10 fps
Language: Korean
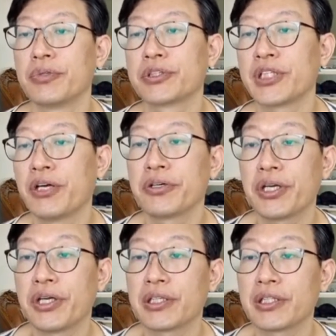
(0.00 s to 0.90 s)
뭐
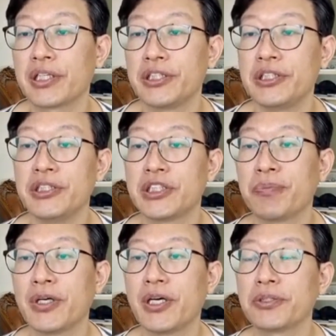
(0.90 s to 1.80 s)
자연계나 다 신이
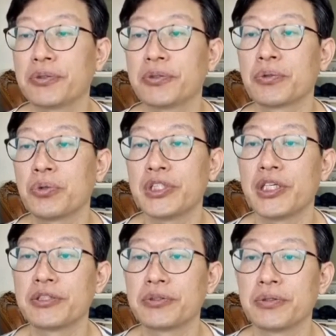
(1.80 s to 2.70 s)
지배하죠.
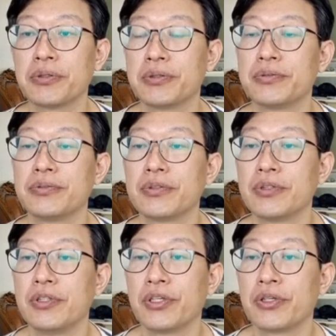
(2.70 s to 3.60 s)
통치하죠.
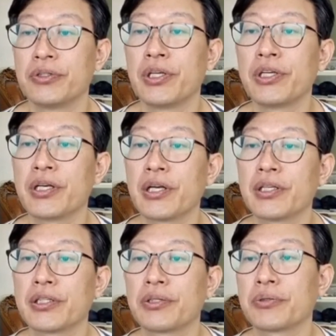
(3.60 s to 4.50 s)
근데
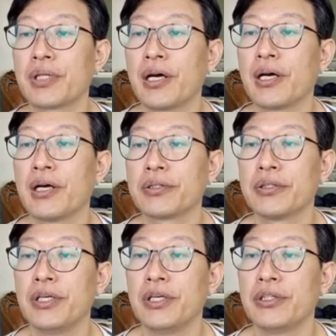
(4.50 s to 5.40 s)
인간한테도
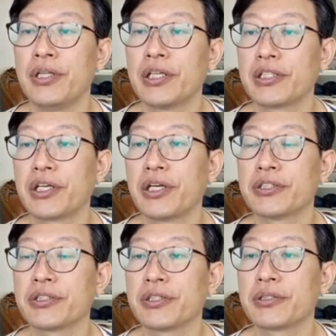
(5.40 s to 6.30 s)
다 내재돼
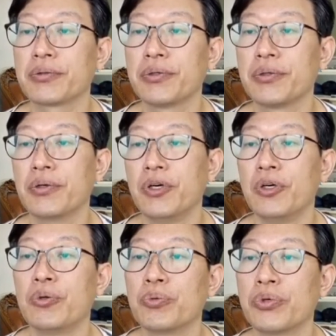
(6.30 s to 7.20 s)
계셔가지고
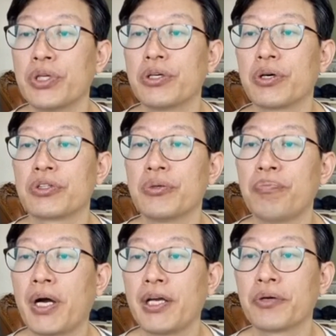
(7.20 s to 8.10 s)
우리를
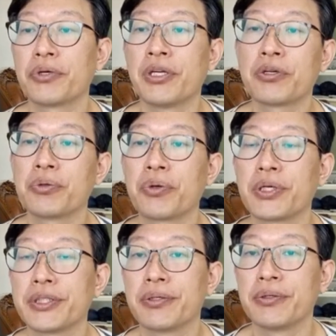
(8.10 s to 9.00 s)
어떤 방향으로 이끌고
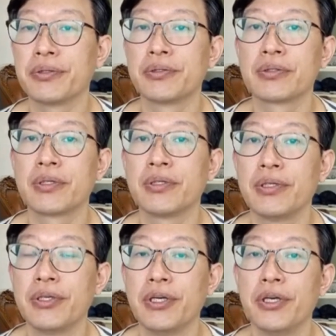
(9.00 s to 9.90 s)
계세요.
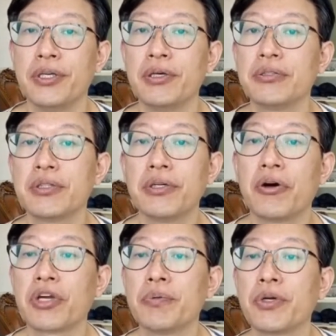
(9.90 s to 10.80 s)
그걸 현저히
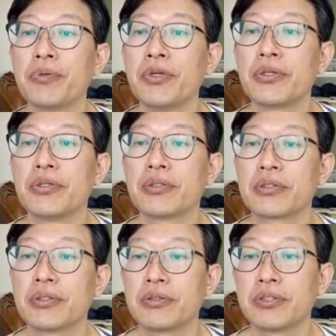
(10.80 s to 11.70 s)

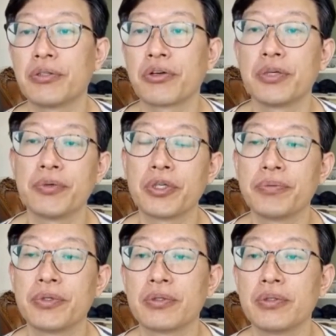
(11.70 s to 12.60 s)
어겨버리면은 그 뜻을
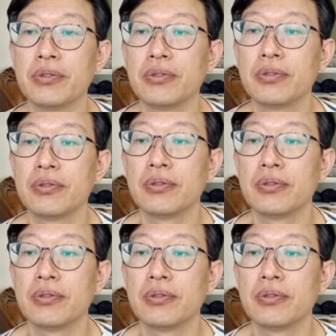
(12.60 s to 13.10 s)
어겨버리면은